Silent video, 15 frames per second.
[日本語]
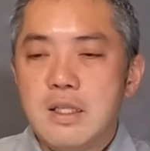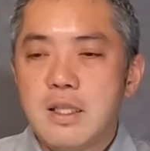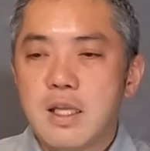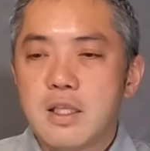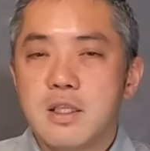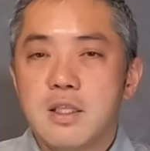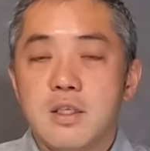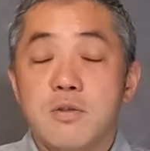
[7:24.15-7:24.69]

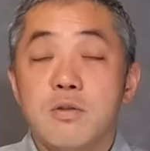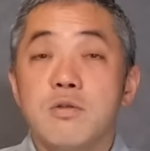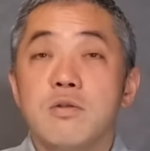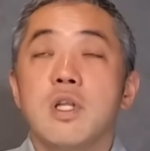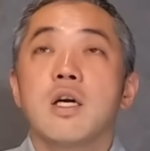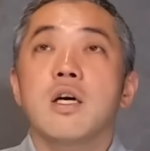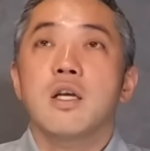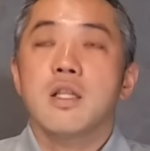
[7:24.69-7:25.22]
なってくる
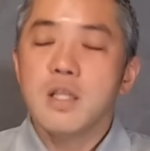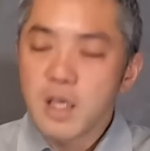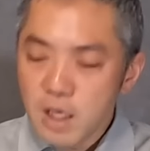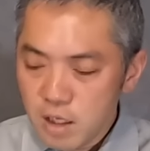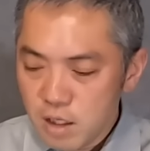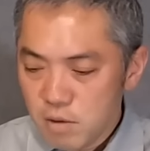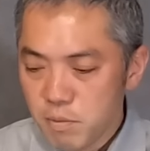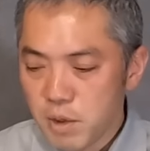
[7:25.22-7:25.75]
中
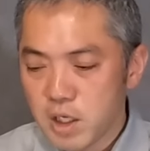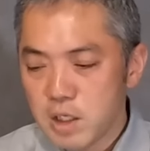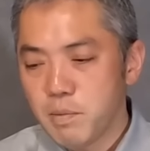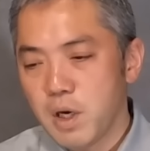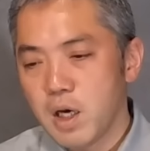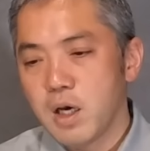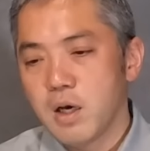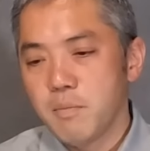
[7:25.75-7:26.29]
で、まあ、
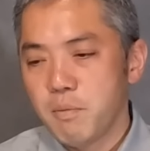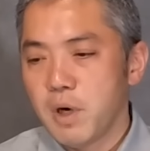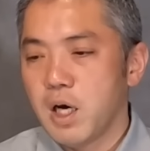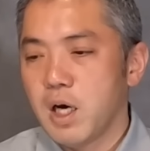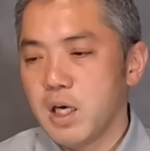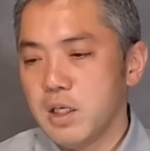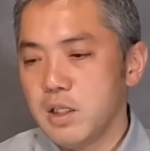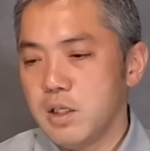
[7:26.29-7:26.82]
今、ま
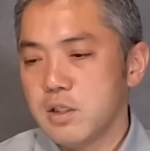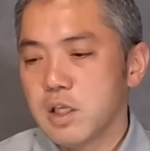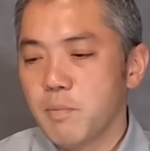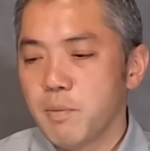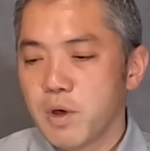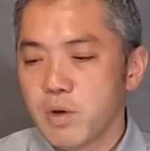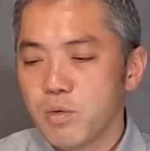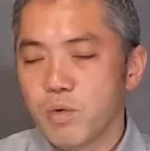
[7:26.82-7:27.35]
あ、
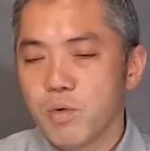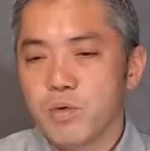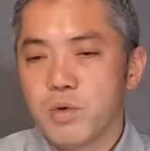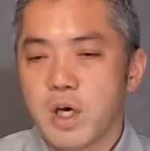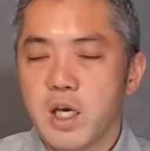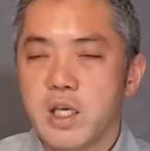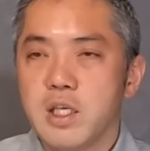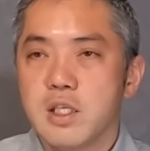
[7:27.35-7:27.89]
I230 のこ
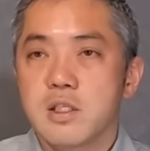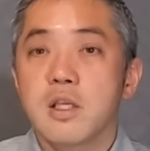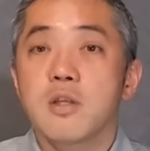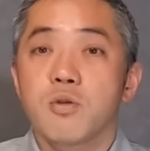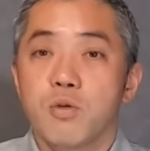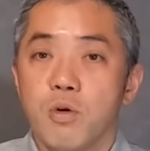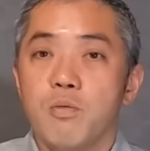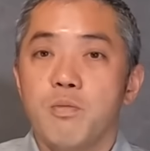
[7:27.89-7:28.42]
の
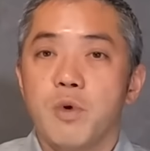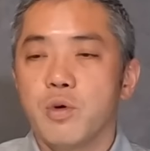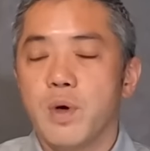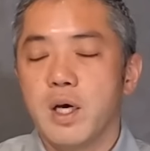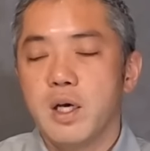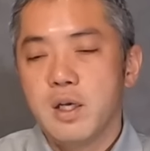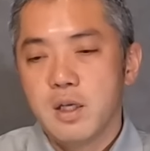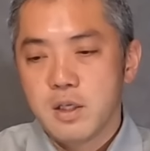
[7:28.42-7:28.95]
アイアンセット要
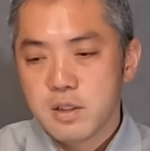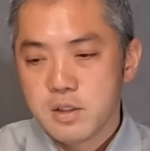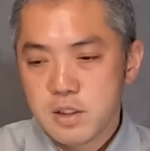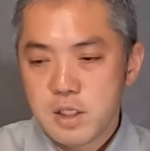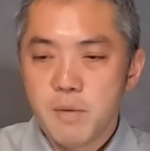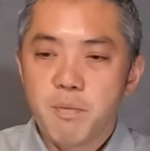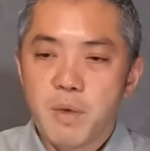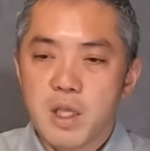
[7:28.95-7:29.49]
は
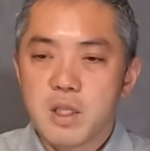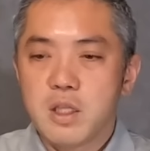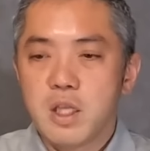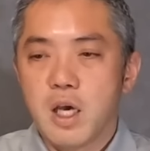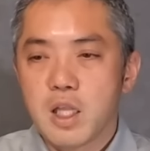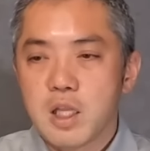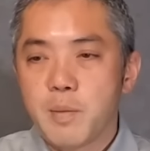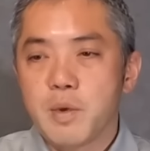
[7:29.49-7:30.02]
全番手
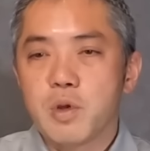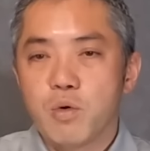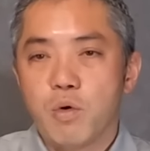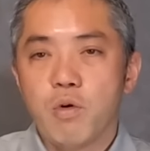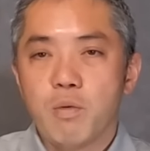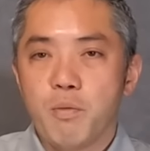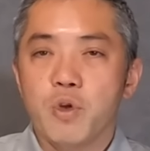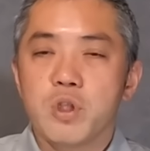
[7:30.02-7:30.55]
改めて
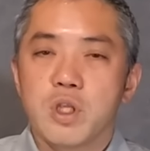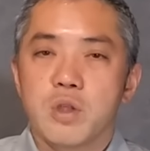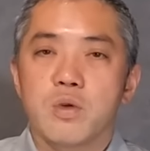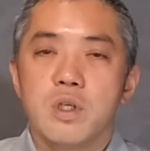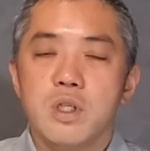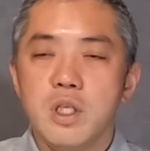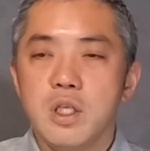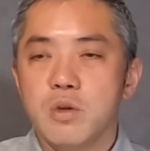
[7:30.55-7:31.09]
こう持った
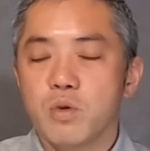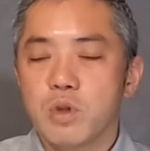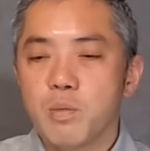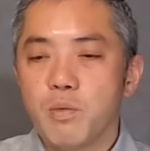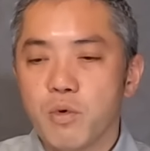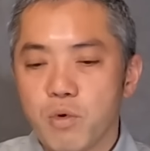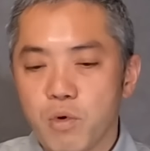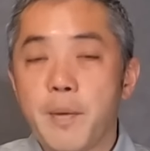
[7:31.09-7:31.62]
時にとて
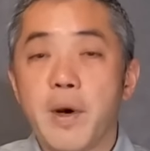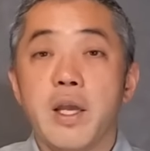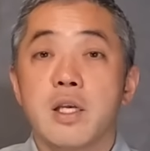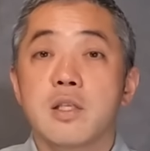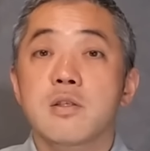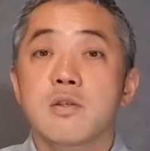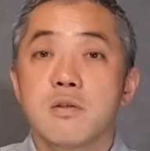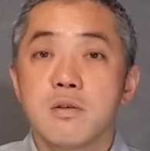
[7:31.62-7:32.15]
も構え
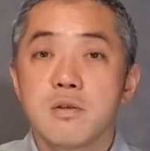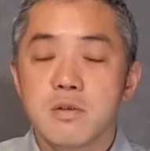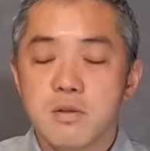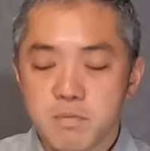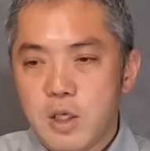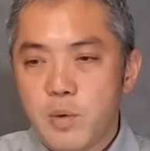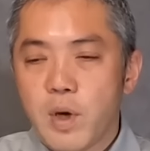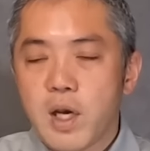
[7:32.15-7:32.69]
やすく
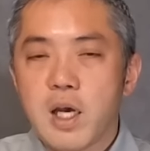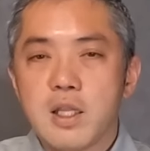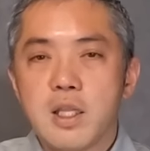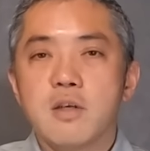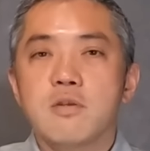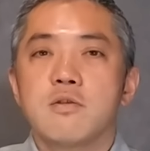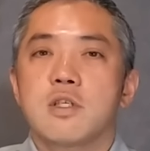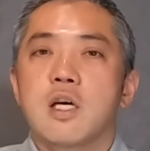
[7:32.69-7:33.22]
違和感
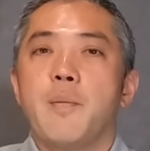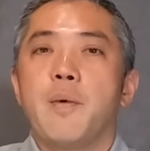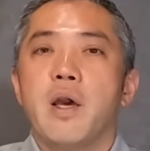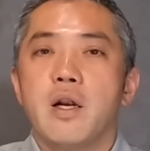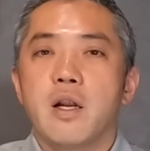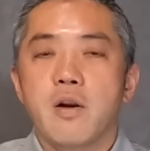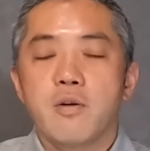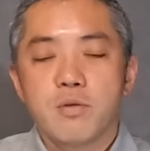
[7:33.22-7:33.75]
なく構
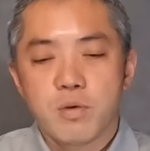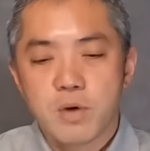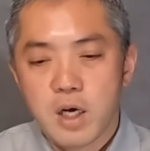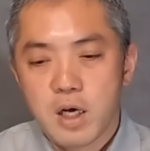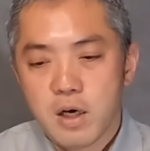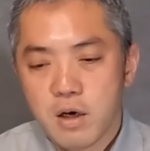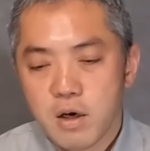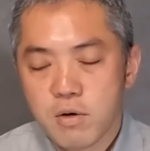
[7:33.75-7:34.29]
えられるの
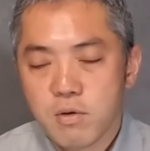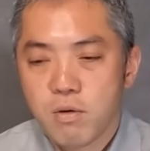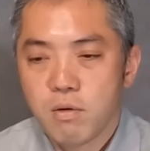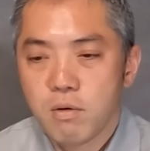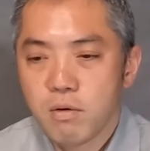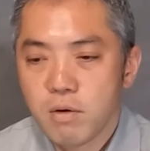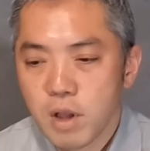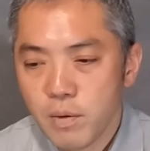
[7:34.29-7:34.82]
があ
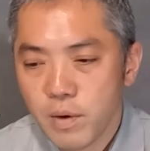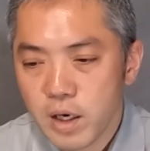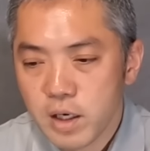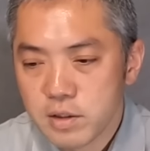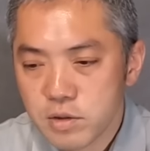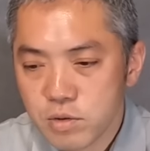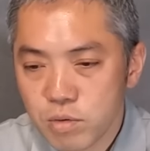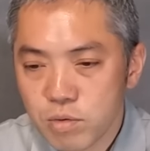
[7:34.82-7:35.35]
これ
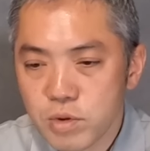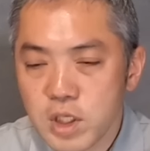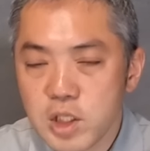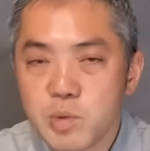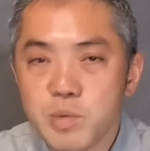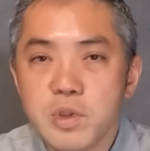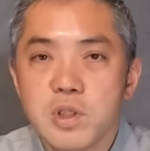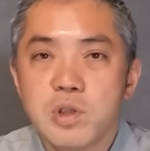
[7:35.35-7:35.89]
はちょっと久
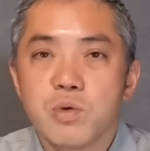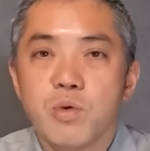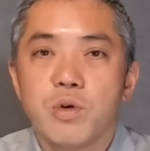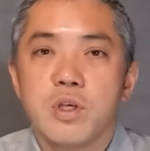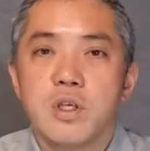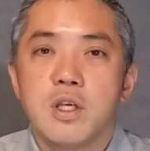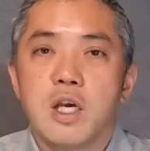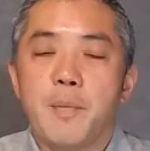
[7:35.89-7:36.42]
しぶりにすご
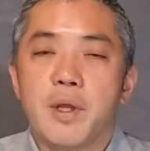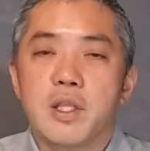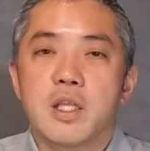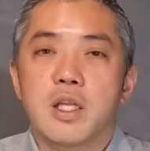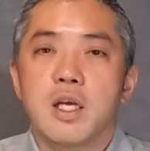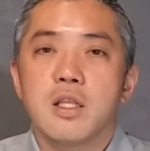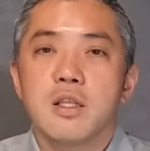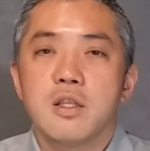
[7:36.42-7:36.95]
いハマっ
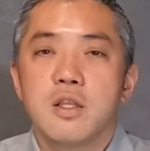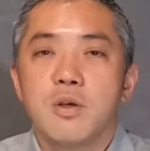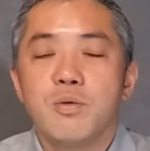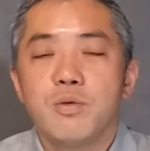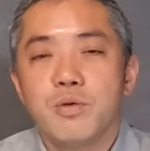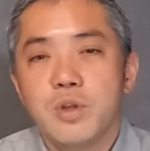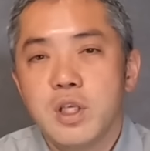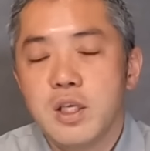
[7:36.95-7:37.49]
たなっていう
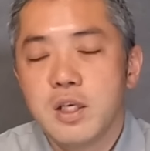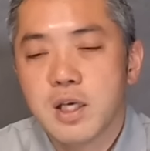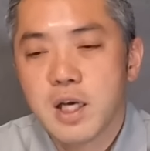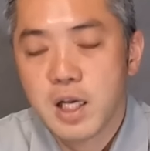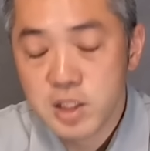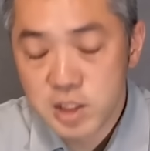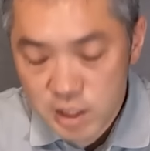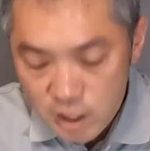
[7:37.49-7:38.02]
ふうに
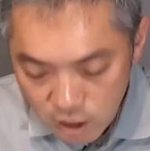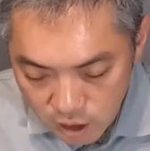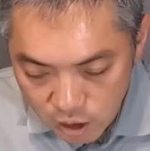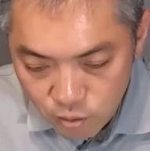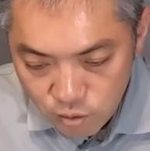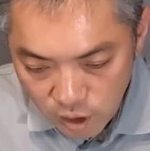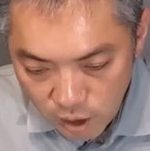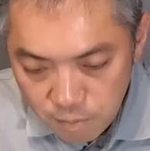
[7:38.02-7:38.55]
感じられた
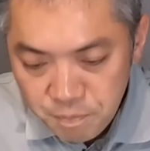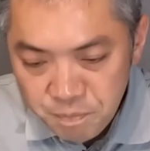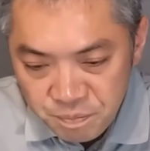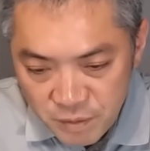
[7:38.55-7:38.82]
ので、